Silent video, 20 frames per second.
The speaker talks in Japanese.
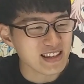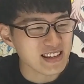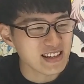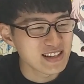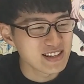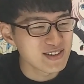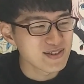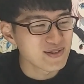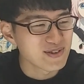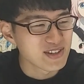
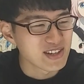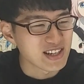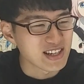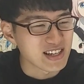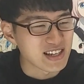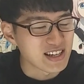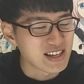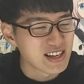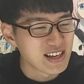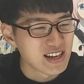非常
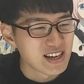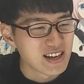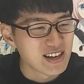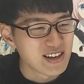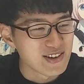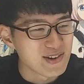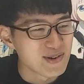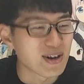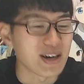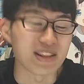に
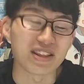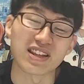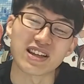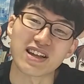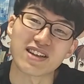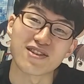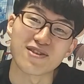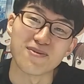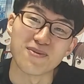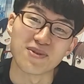良かったな
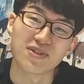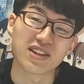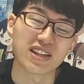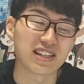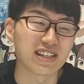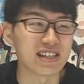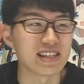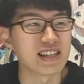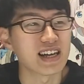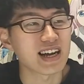と思った
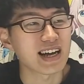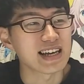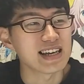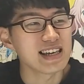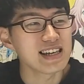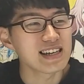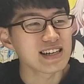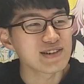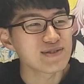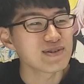し、なんか
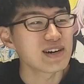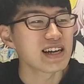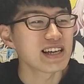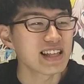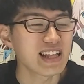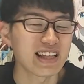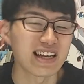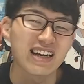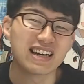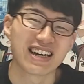いい具合に
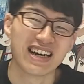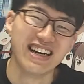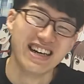ね、なんか